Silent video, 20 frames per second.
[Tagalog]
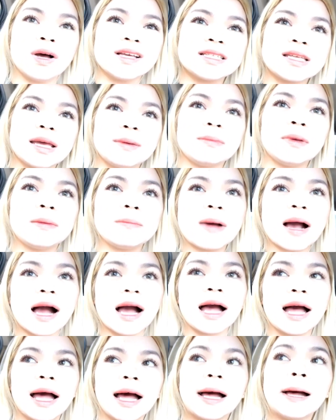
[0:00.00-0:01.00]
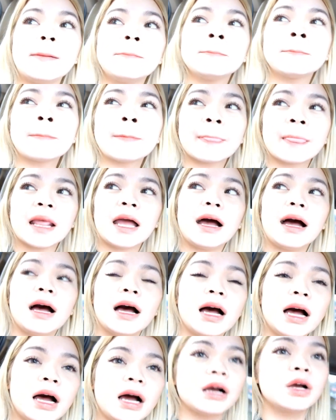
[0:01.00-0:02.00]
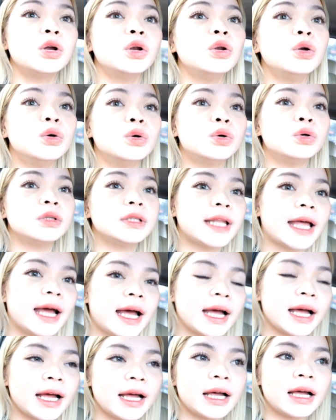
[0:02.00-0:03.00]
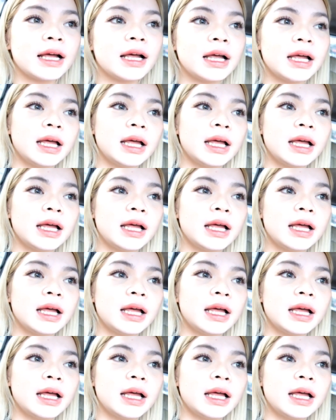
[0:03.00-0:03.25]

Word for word: Kasi may mga uh, glue na